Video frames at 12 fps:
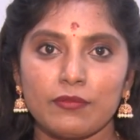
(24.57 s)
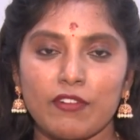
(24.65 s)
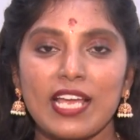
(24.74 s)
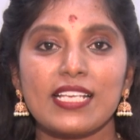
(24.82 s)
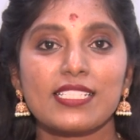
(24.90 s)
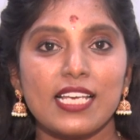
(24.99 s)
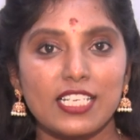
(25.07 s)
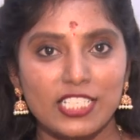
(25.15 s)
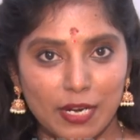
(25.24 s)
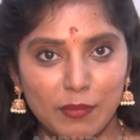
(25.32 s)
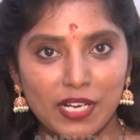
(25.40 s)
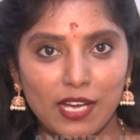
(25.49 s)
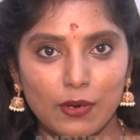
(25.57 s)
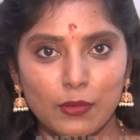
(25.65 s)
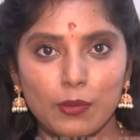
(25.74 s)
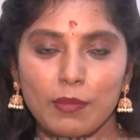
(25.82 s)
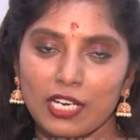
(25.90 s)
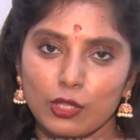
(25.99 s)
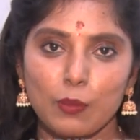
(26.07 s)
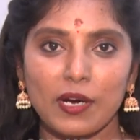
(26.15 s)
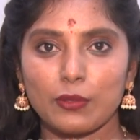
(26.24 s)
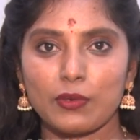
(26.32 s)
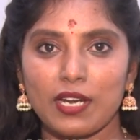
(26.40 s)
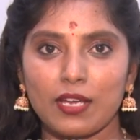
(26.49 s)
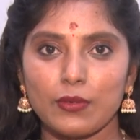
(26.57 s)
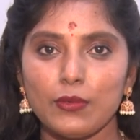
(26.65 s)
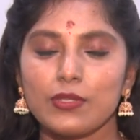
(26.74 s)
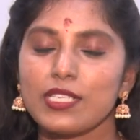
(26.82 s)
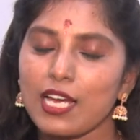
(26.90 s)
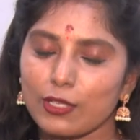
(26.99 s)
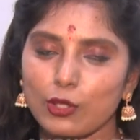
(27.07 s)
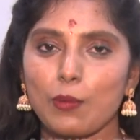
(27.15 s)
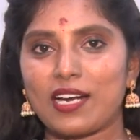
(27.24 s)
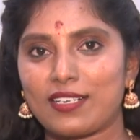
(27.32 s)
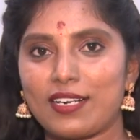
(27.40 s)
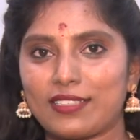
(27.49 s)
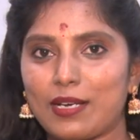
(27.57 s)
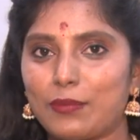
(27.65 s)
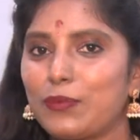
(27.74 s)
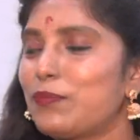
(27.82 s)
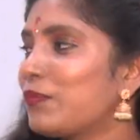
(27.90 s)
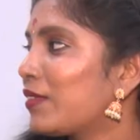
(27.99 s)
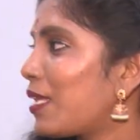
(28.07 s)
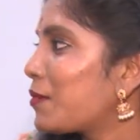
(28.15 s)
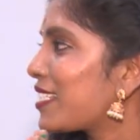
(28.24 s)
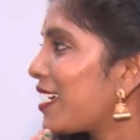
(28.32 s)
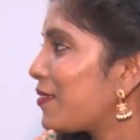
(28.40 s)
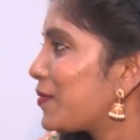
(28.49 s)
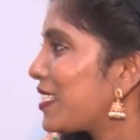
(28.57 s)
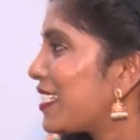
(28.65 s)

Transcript: వైఎస్ఆర్ శర్మ గారు మనతో పాటు ఉన్నారు సార్తో మాట్లాడదాము నమస్కారం